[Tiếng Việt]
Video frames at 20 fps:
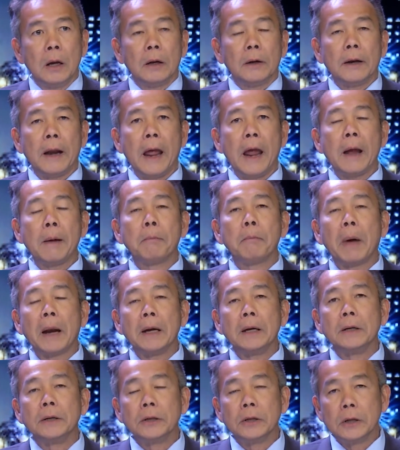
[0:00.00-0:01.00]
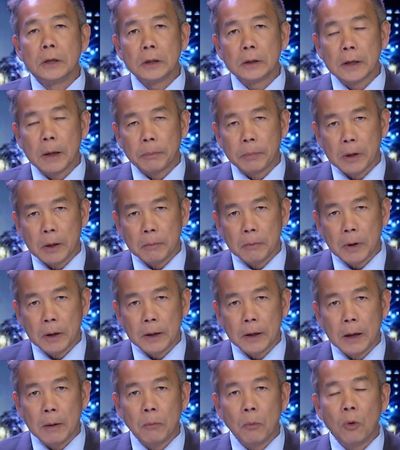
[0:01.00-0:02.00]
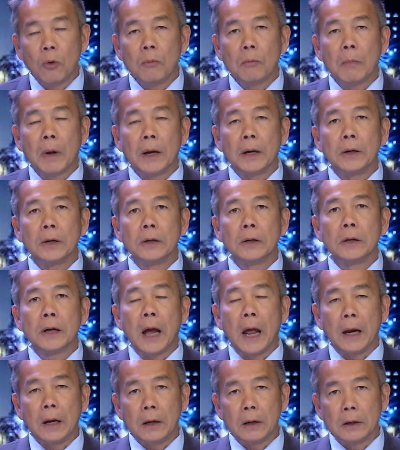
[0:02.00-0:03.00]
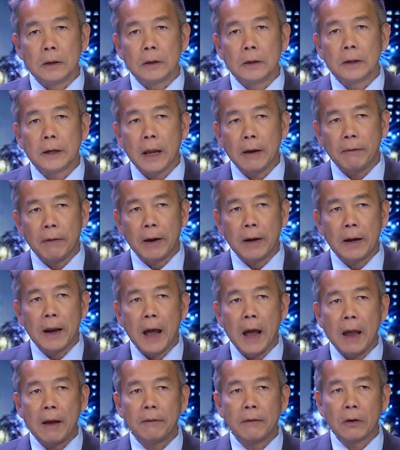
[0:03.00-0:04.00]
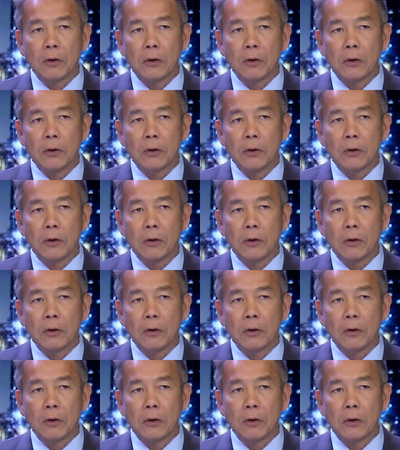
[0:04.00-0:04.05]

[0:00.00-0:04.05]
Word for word: đang bành trướng tập cận bình đã muốn bành trướng ảnh hưởng cái vành đai và